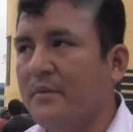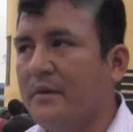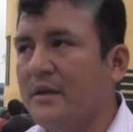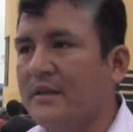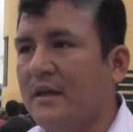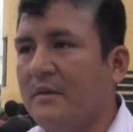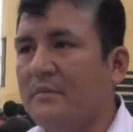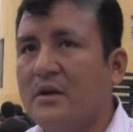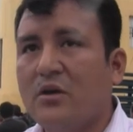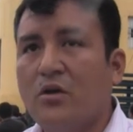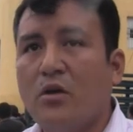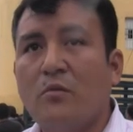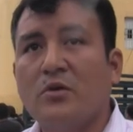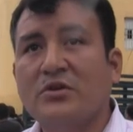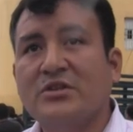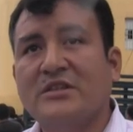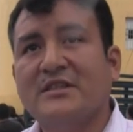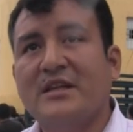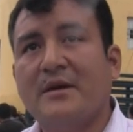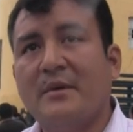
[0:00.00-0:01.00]
a ver también
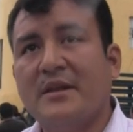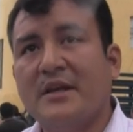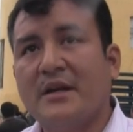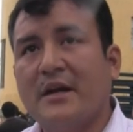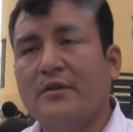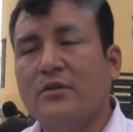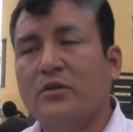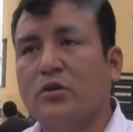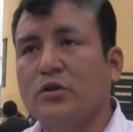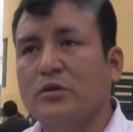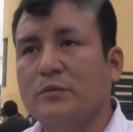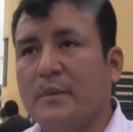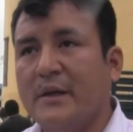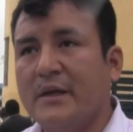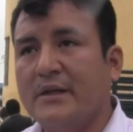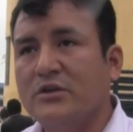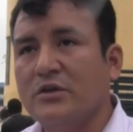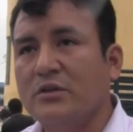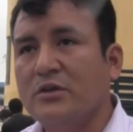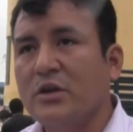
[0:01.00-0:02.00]
cómo se están manejando los
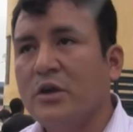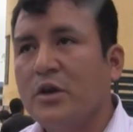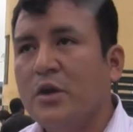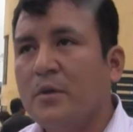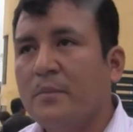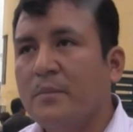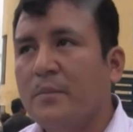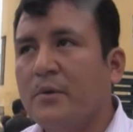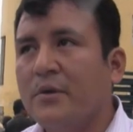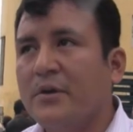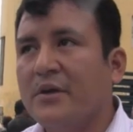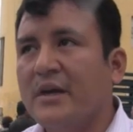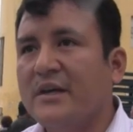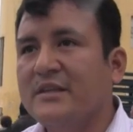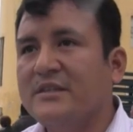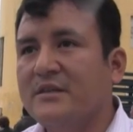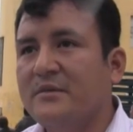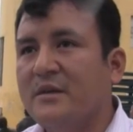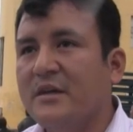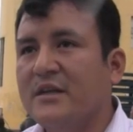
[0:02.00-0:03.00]
precios,
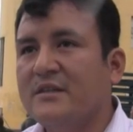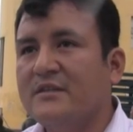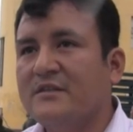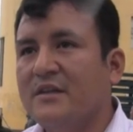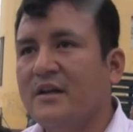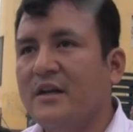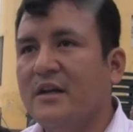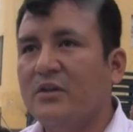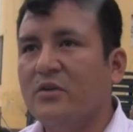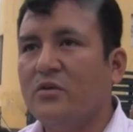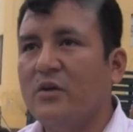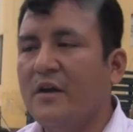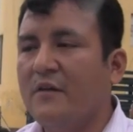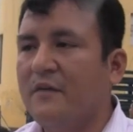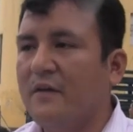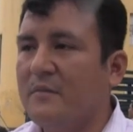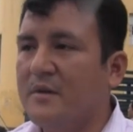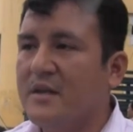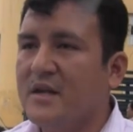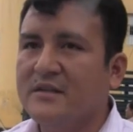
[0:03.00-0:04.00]
porque si bien es cierto hay
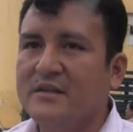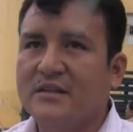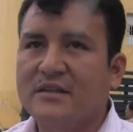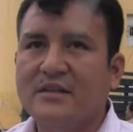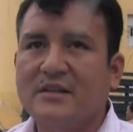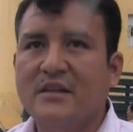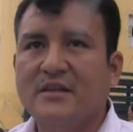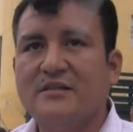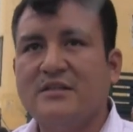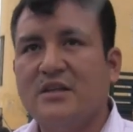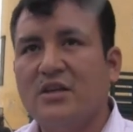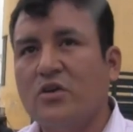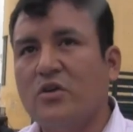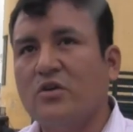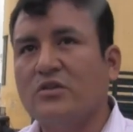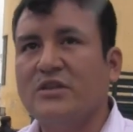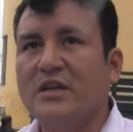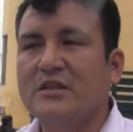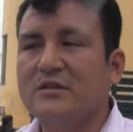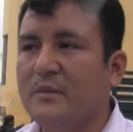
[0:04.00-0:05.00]
familias que tienen
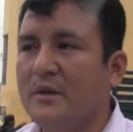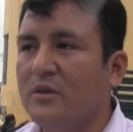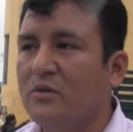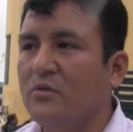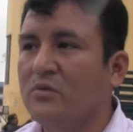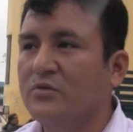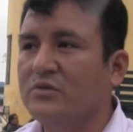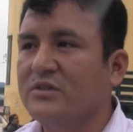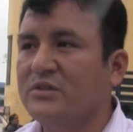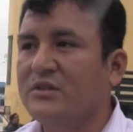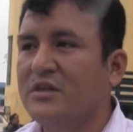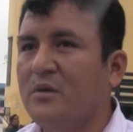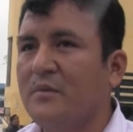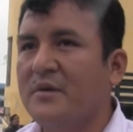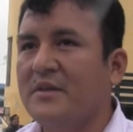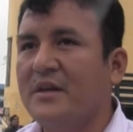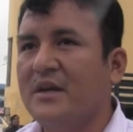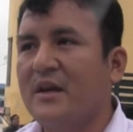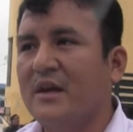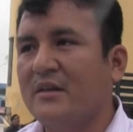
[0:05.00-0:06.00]
5 o 6 menús y si lo
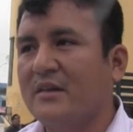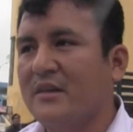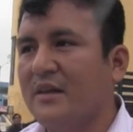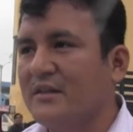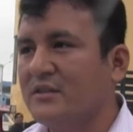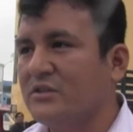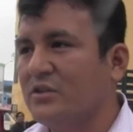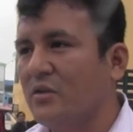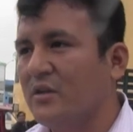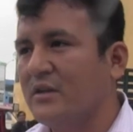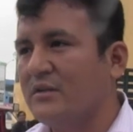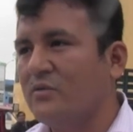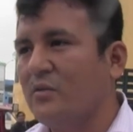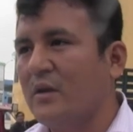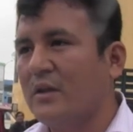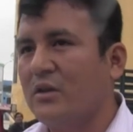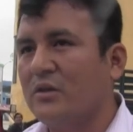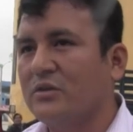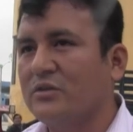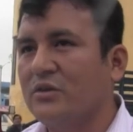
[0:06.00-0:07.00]
venden a 3 soles,
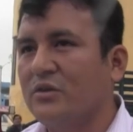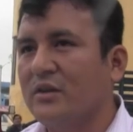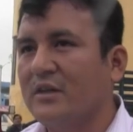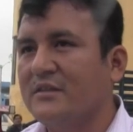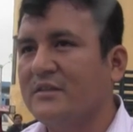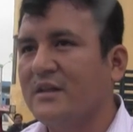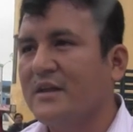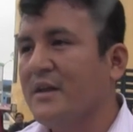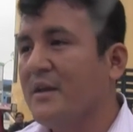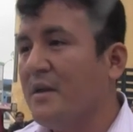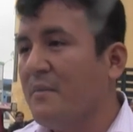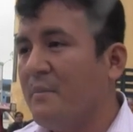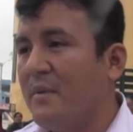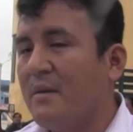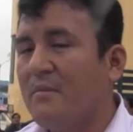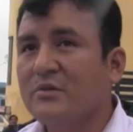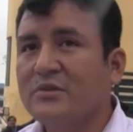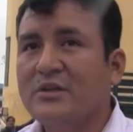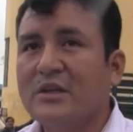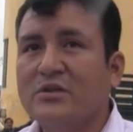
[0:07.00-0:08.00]
4 soles,
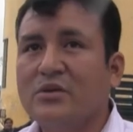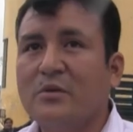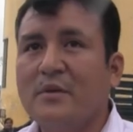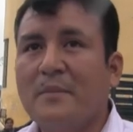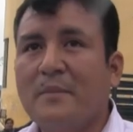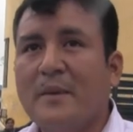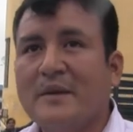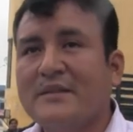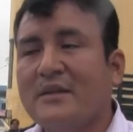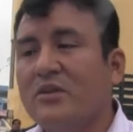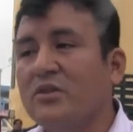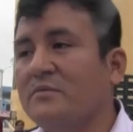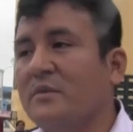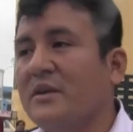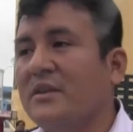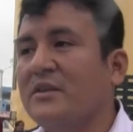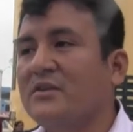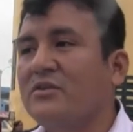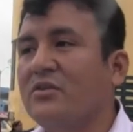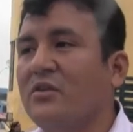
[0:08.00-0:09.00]
vemos que sobrepasan los
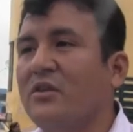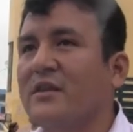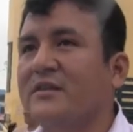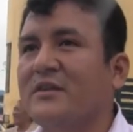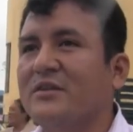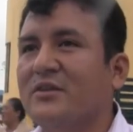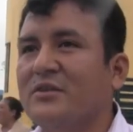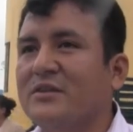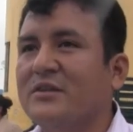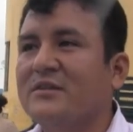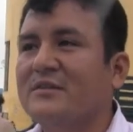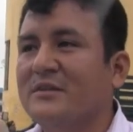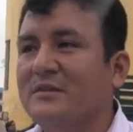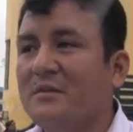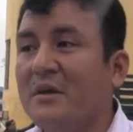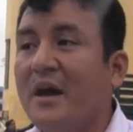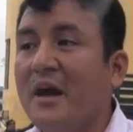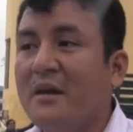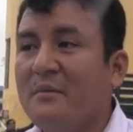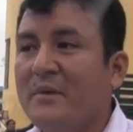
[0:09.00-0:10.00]
20 soles, entonces
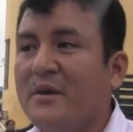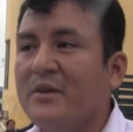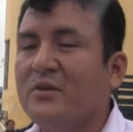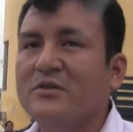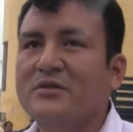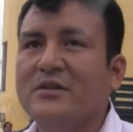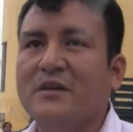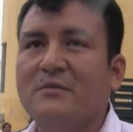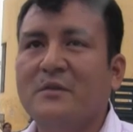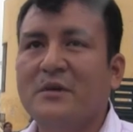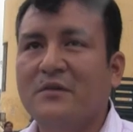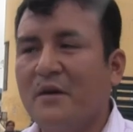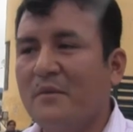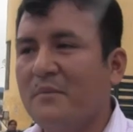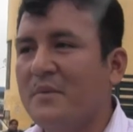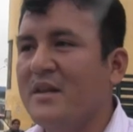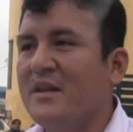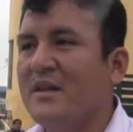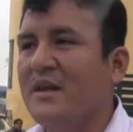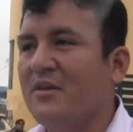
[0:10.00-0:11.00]
al menos en mi
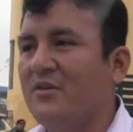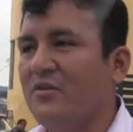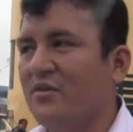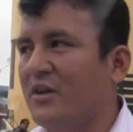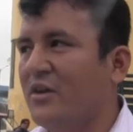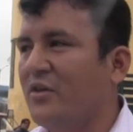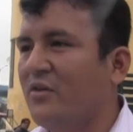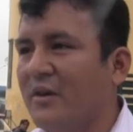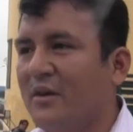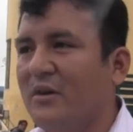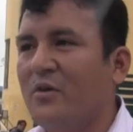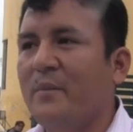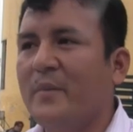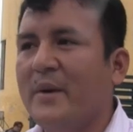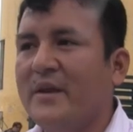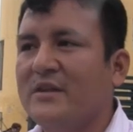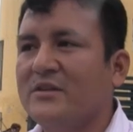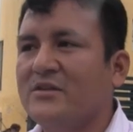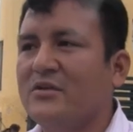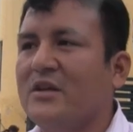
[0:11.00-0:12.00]
familia yo creo que con
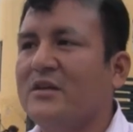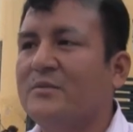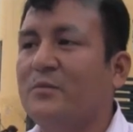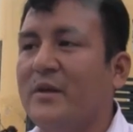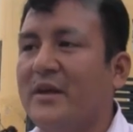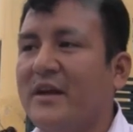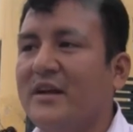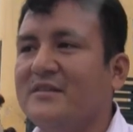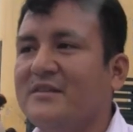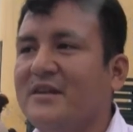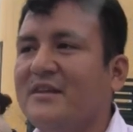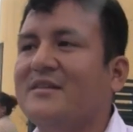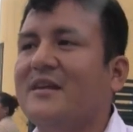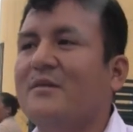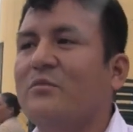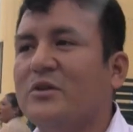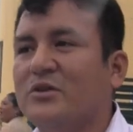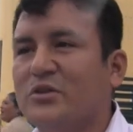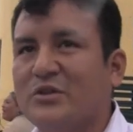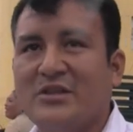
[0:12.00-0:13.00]
20 soles pueden hacer hasta
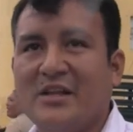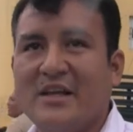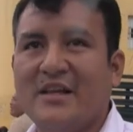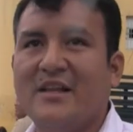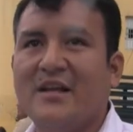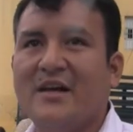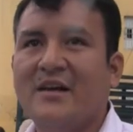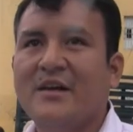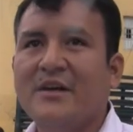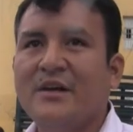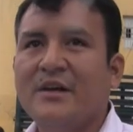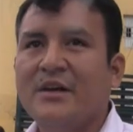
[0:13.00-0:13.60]
almuerzo y cena.